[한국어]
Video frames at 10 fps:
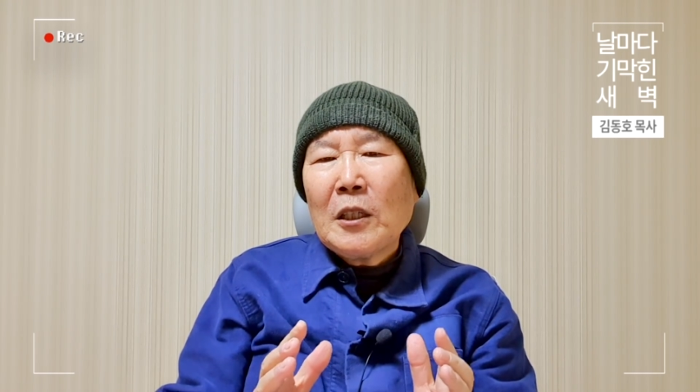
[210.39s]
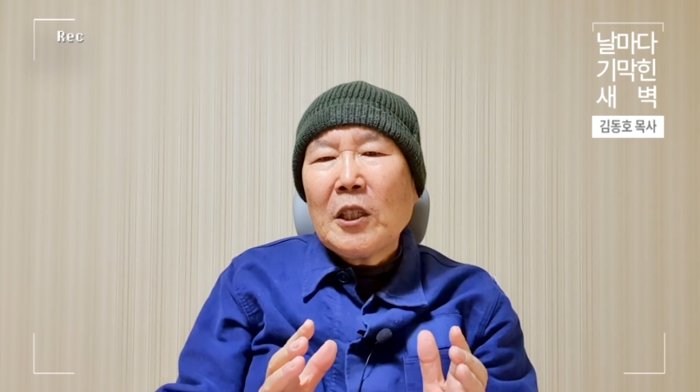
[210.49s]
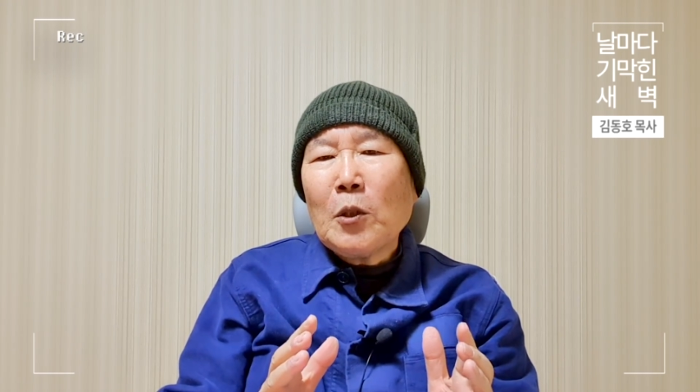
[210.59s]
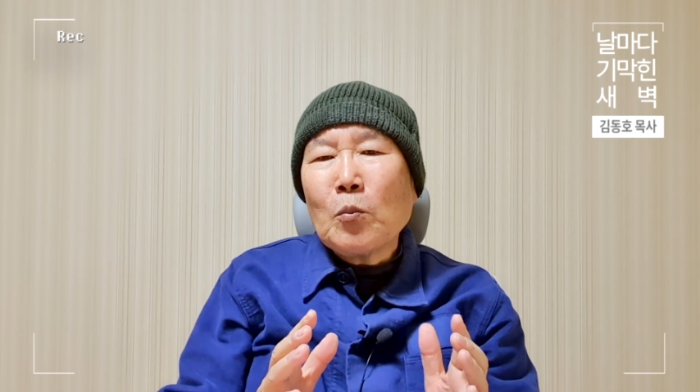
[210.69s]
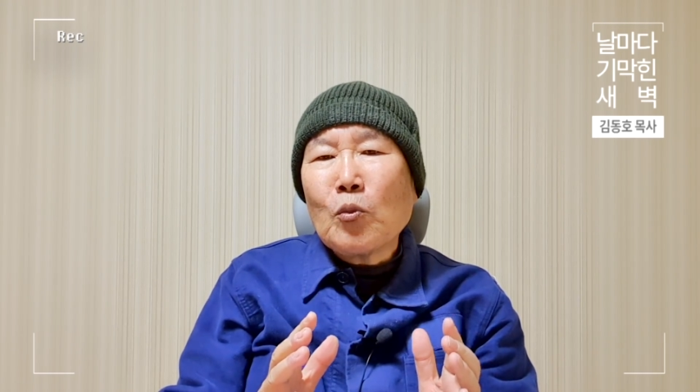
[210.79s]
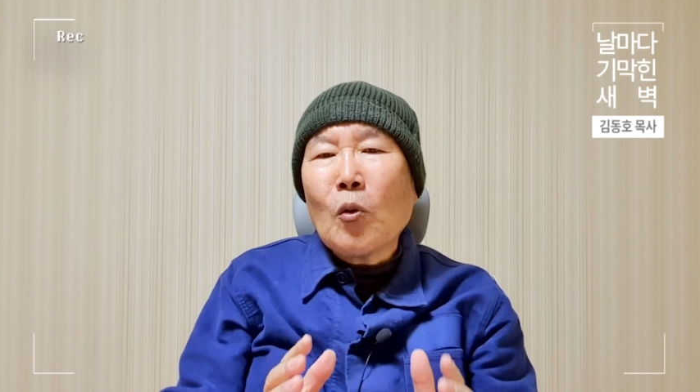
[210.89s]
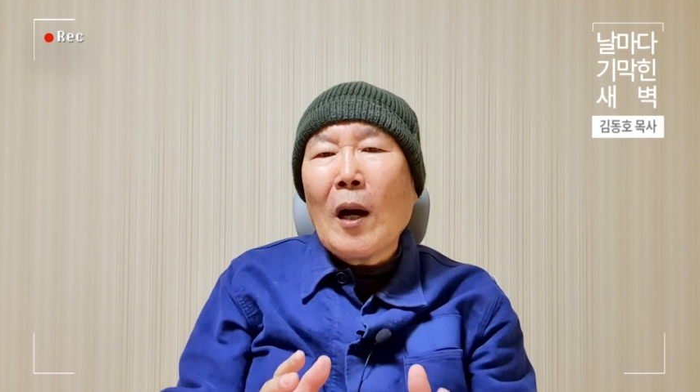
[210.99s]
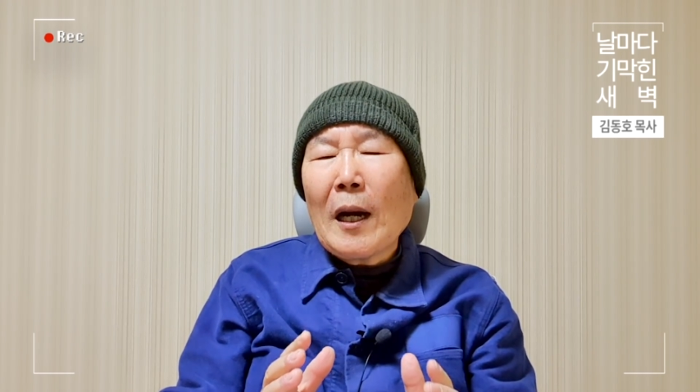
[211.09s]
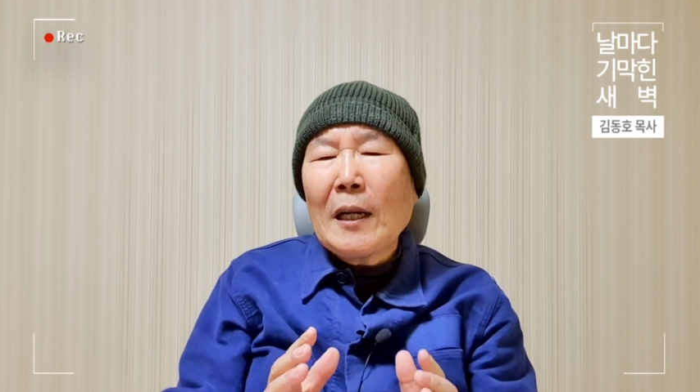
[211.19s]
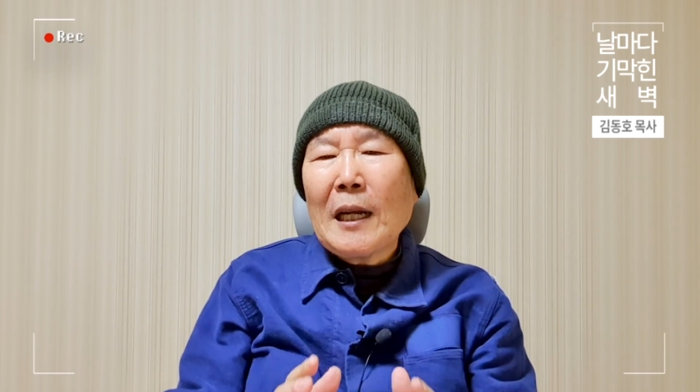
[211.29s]
이
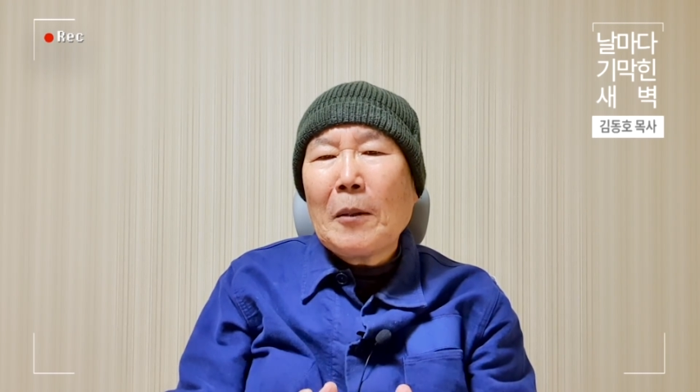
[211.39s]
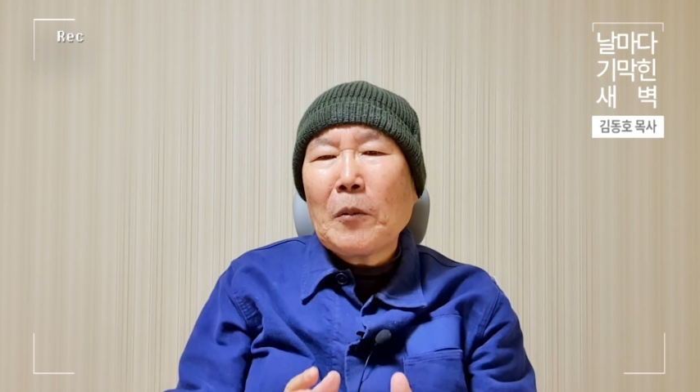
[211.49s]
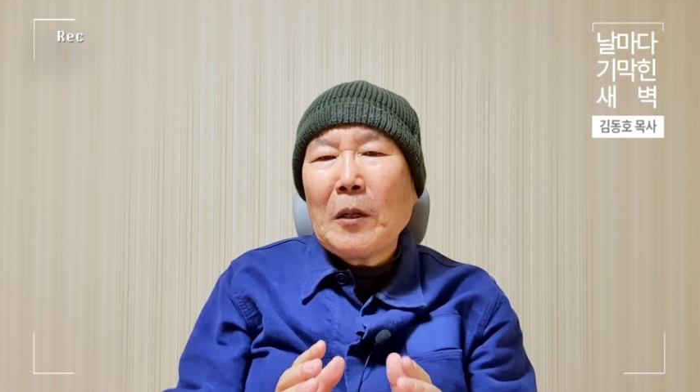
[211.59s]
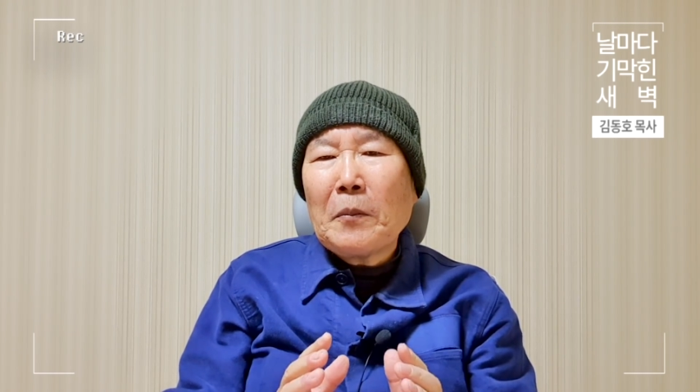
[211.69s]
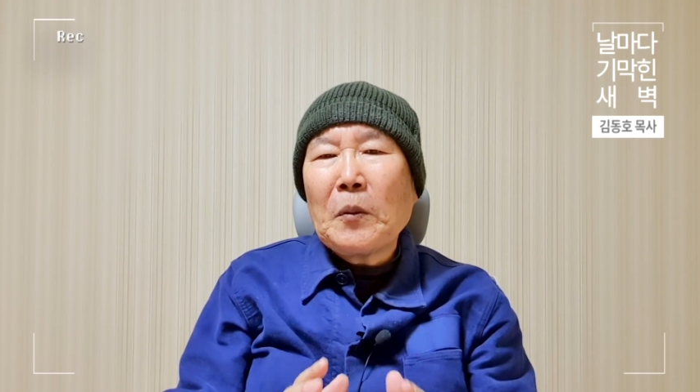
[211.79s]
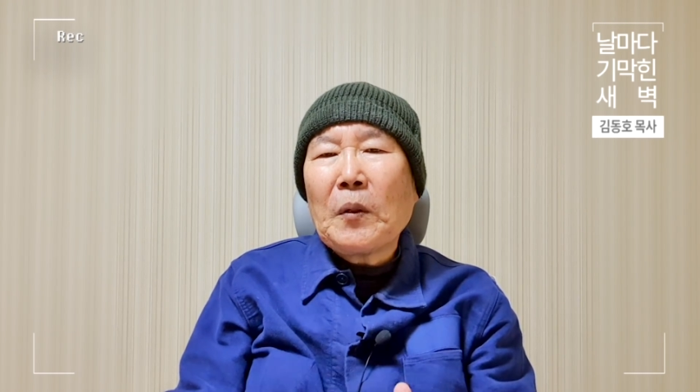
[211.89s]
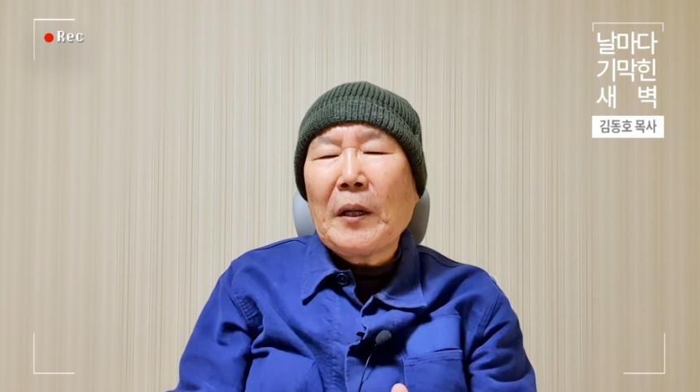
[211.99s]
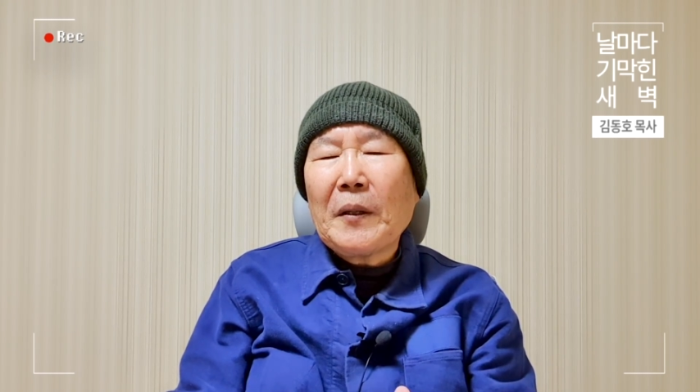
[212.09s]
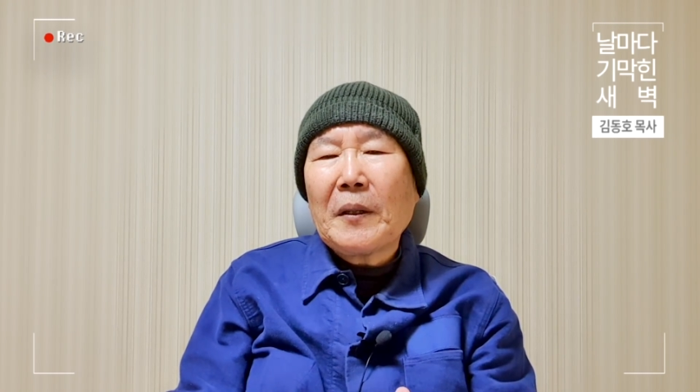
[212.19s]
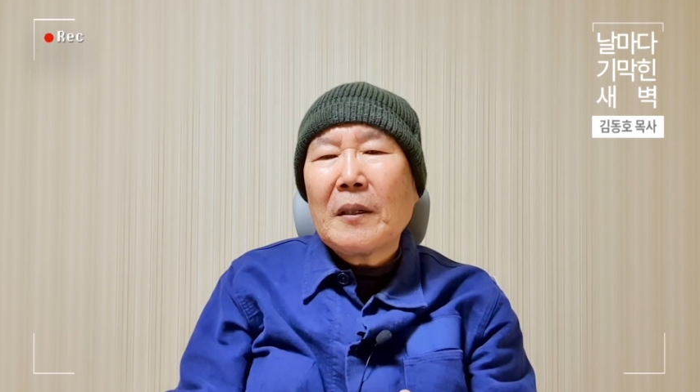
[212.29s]
무화과 나무에 비유해요.